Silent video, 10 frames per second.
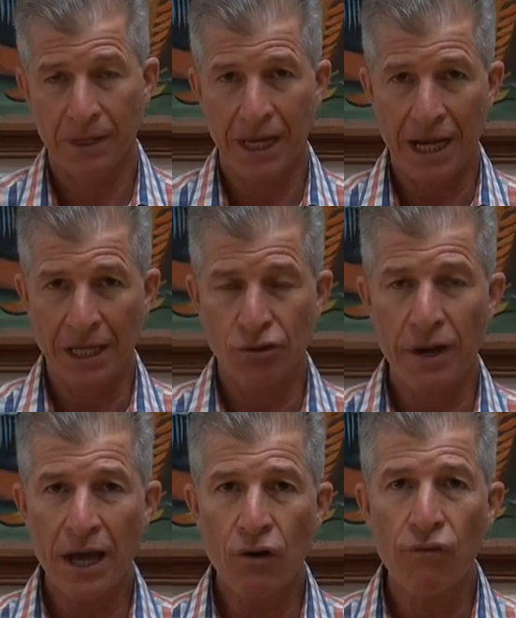en la
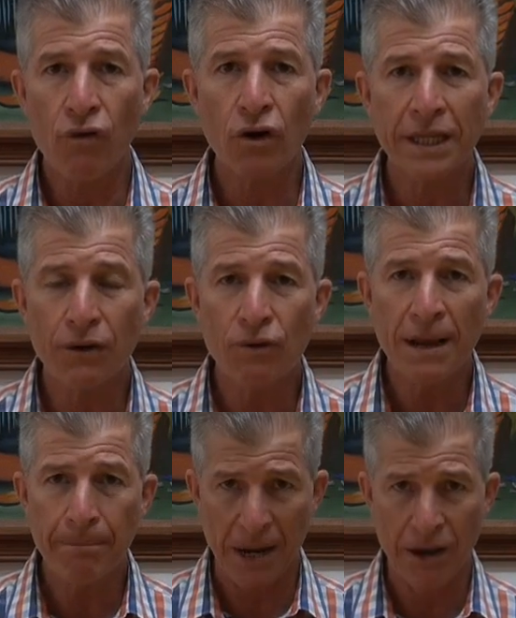zona de confort de un
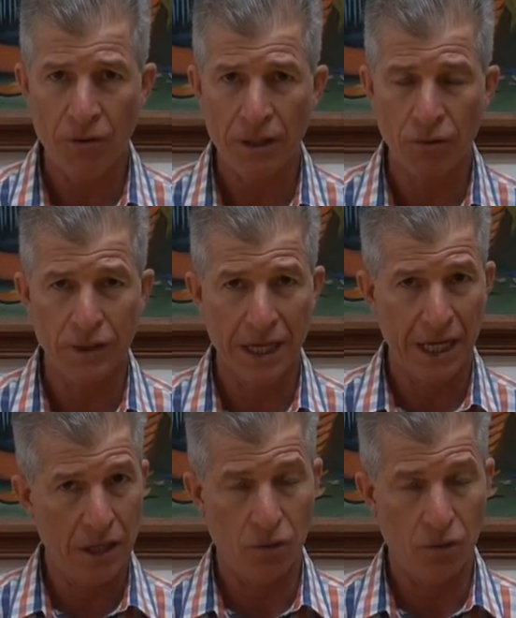empleo en donde